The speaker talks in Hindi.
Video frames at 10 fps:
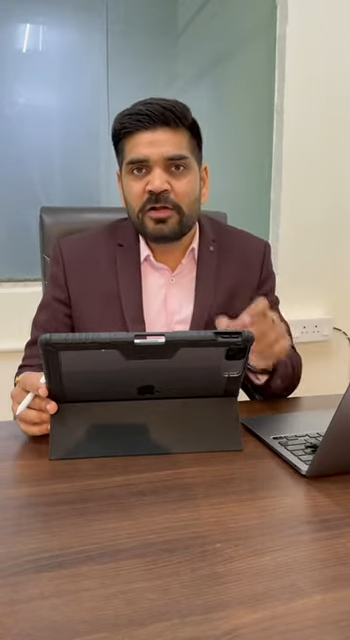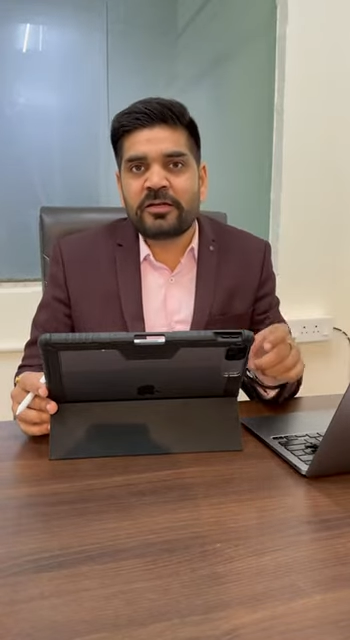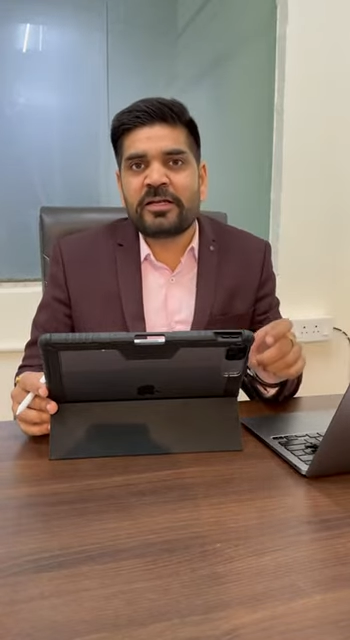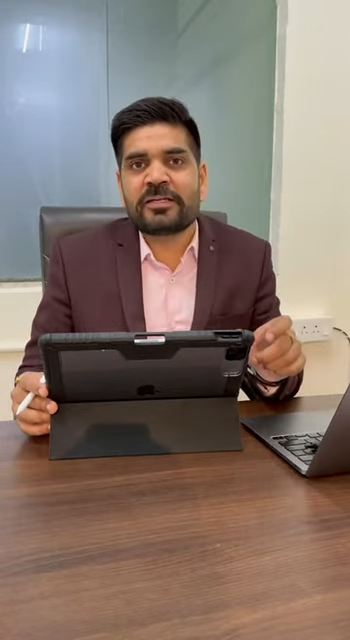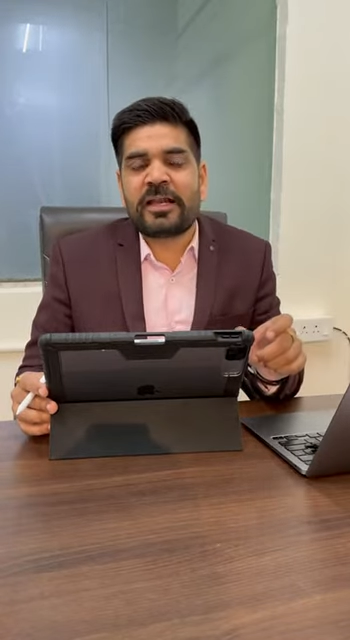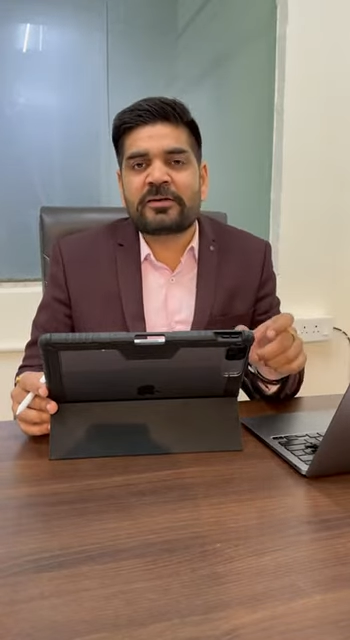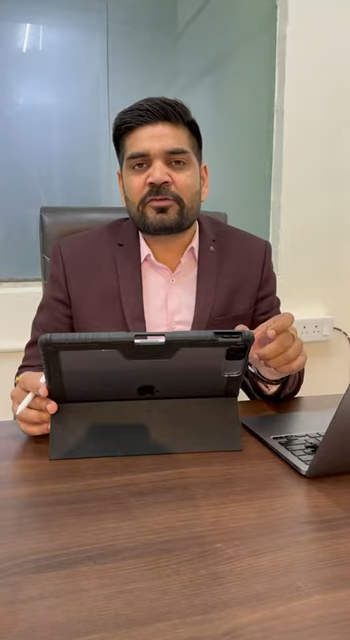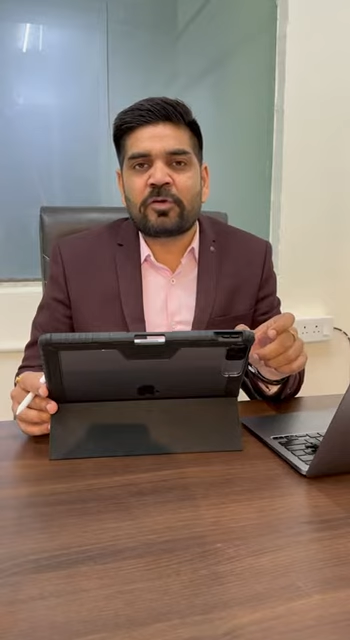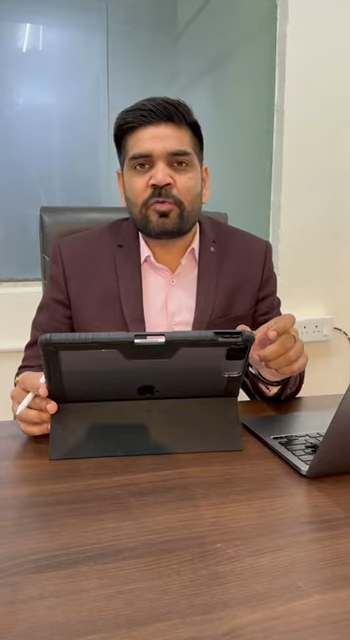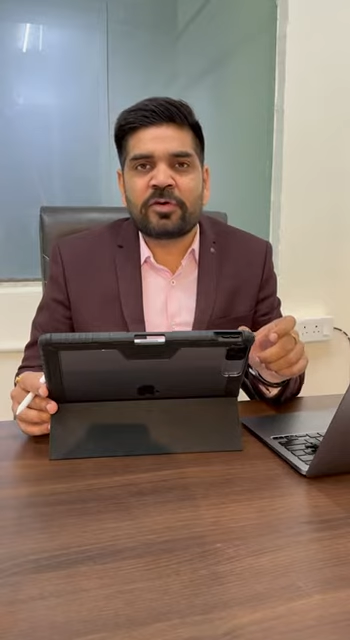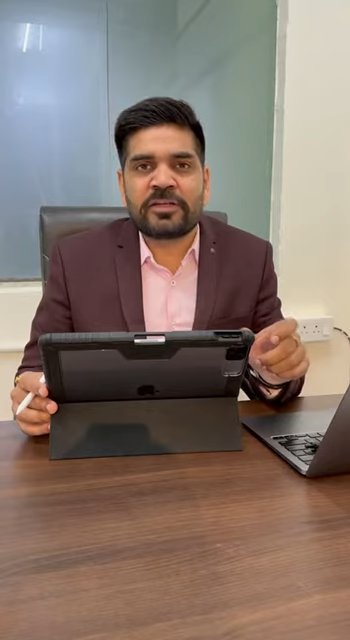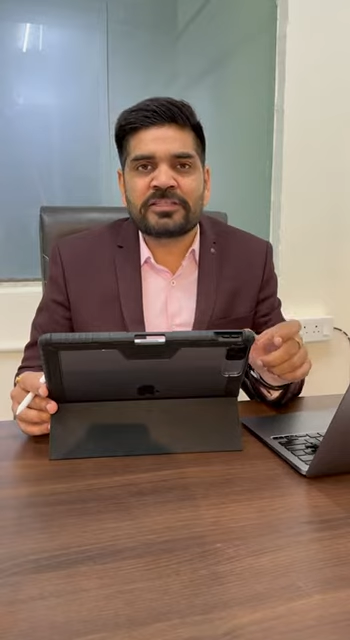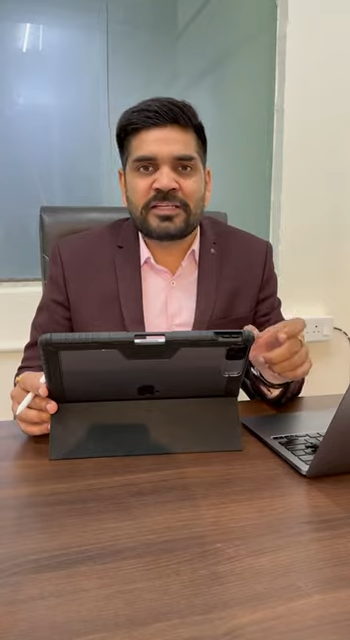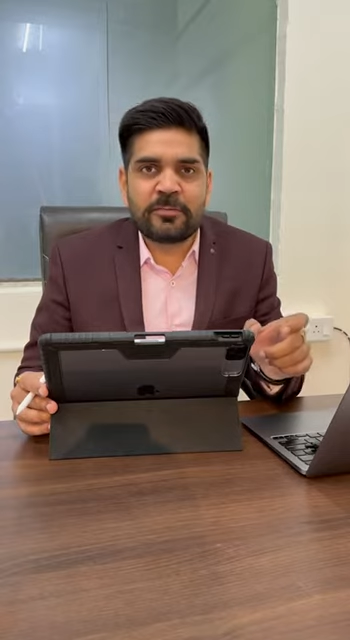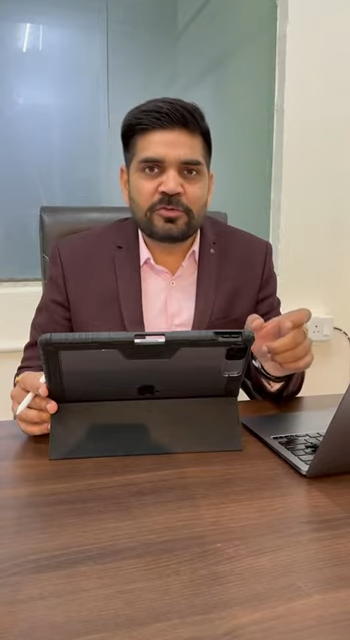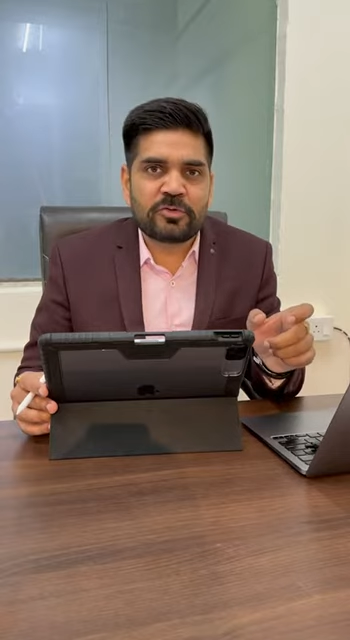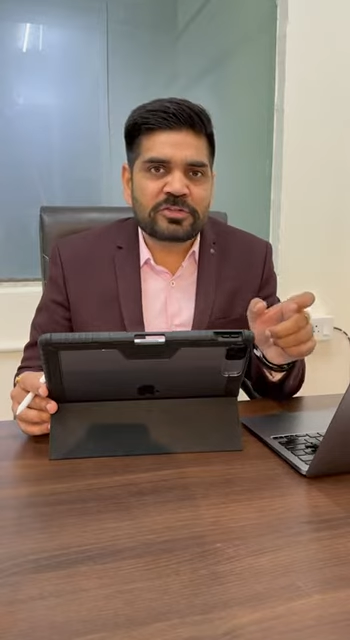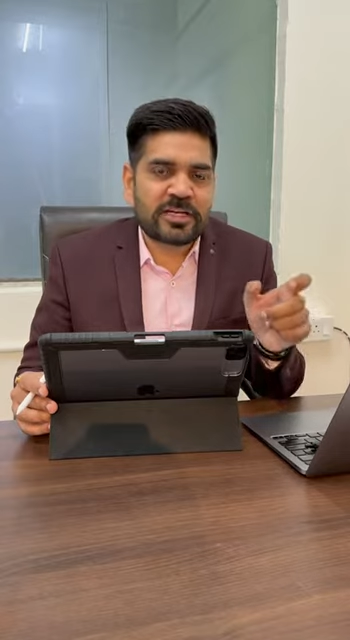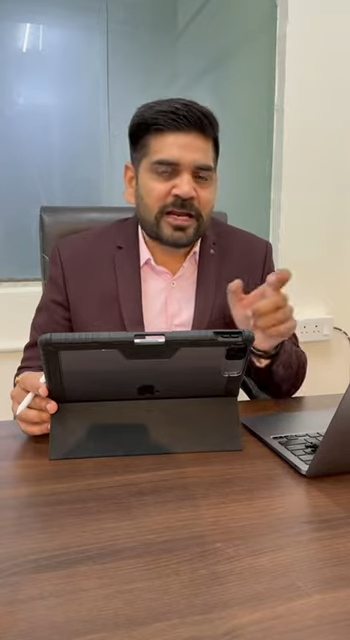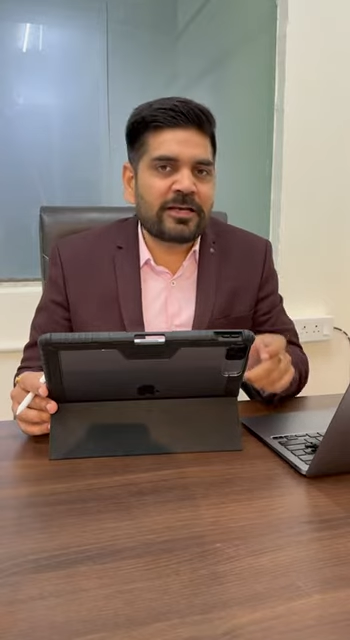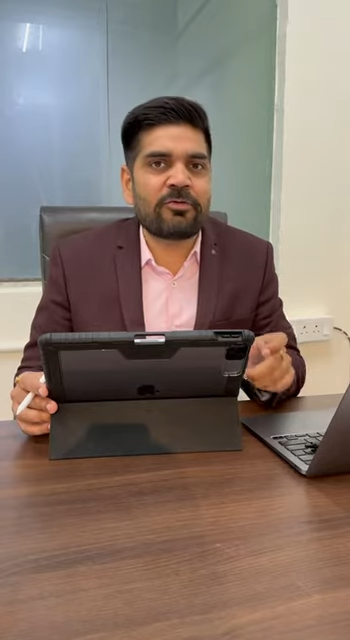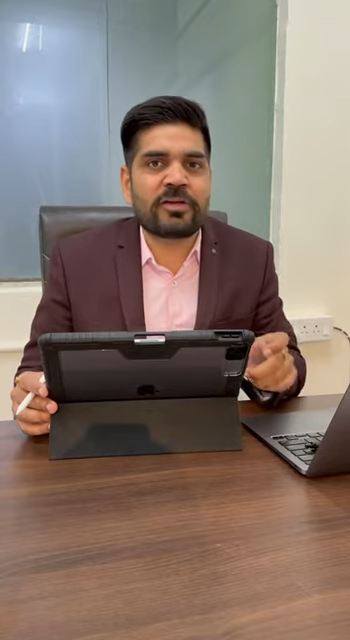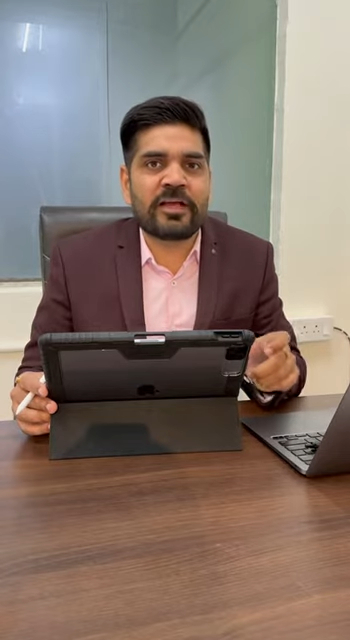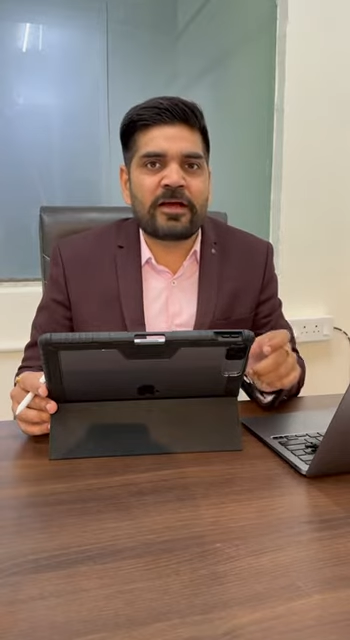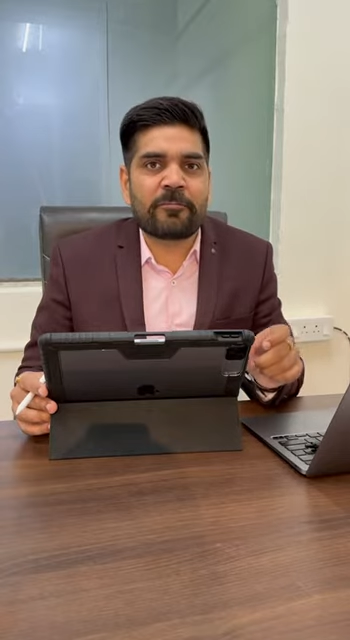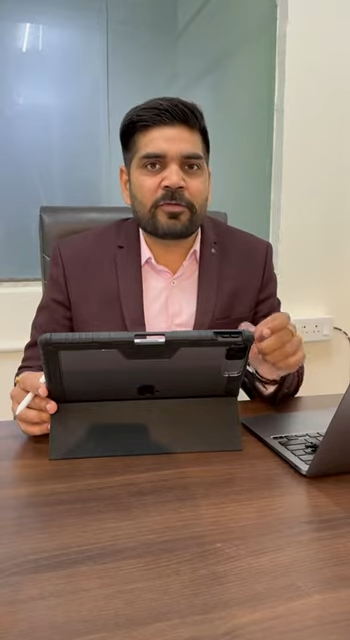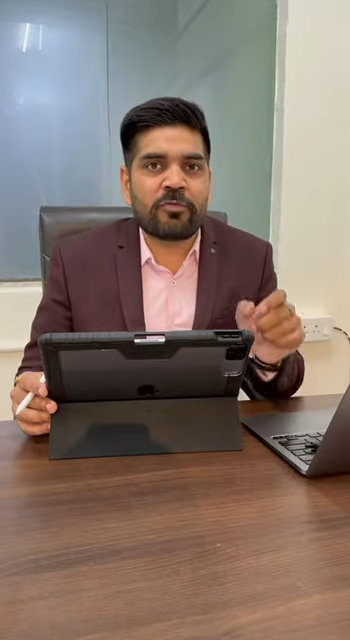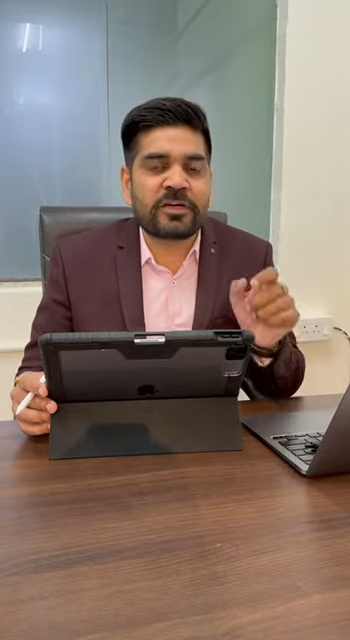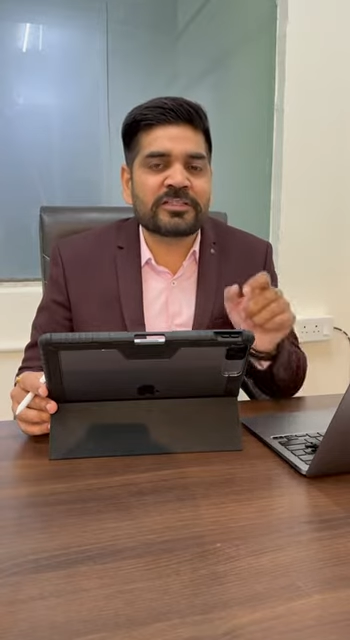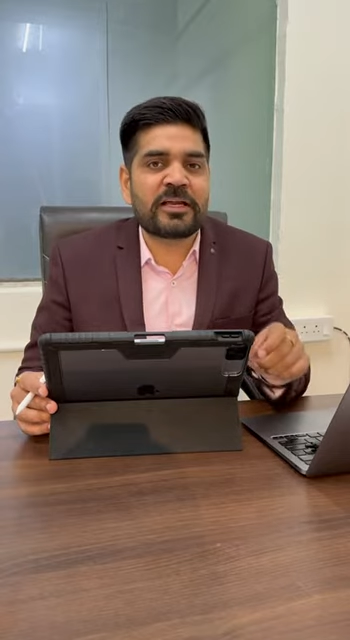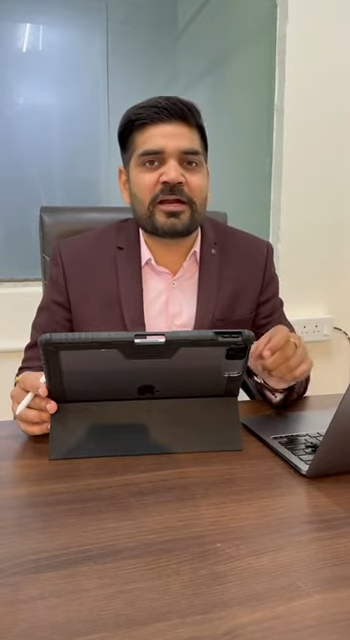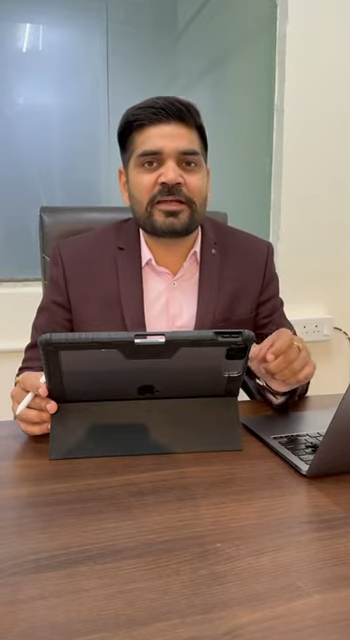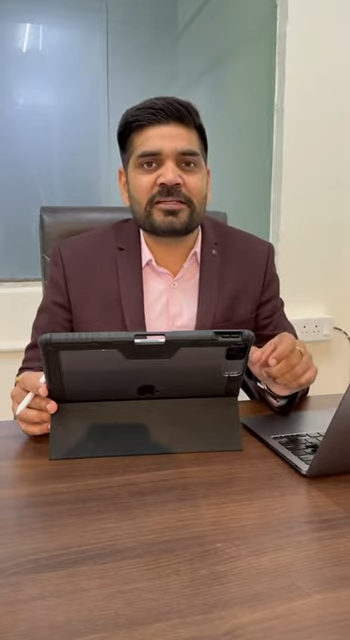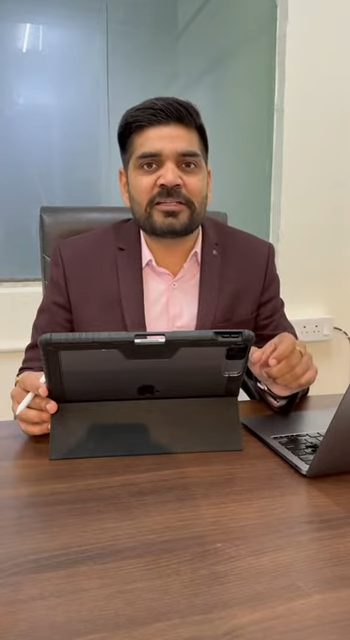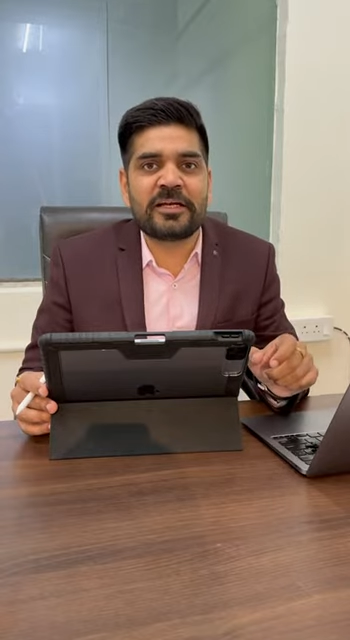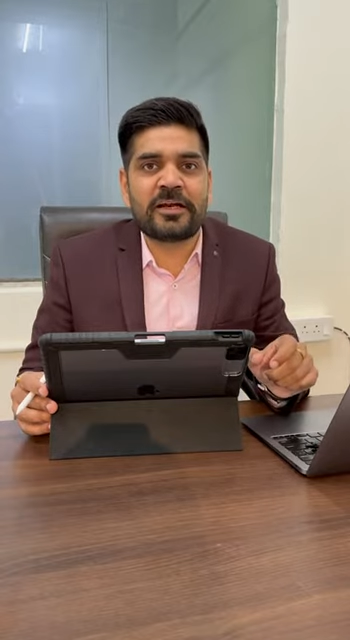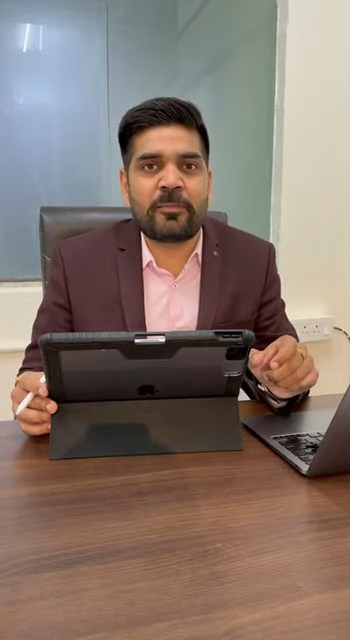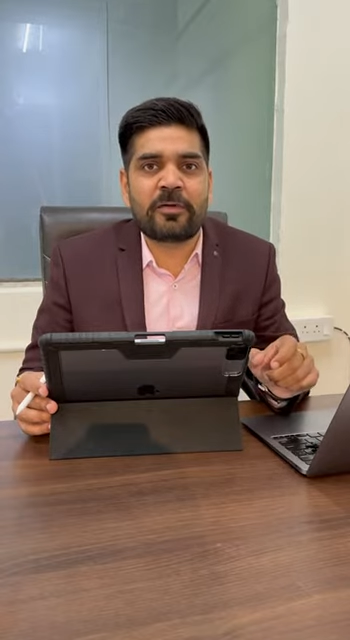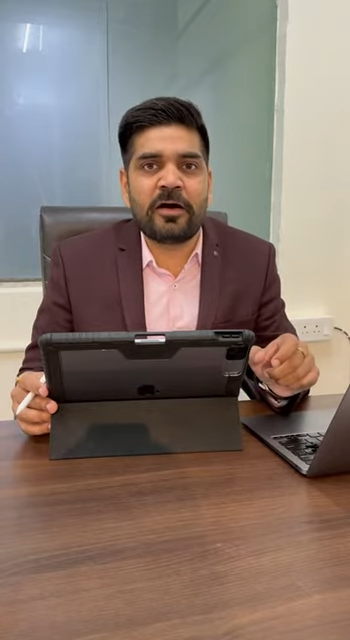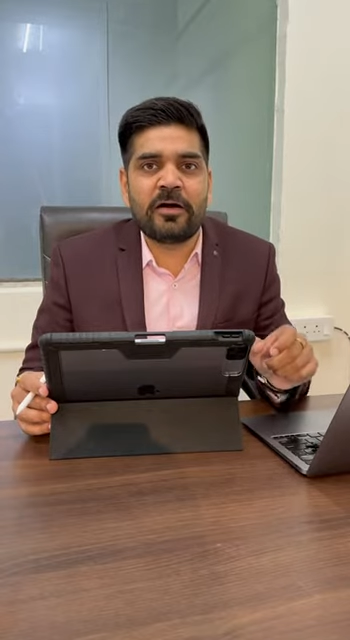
ये इलेक्ट्रॉन बॉन्ड की स्कीम जो स्ट्राइक डाउन किया है वो किस आर्टिकल से रिलेटेड आपका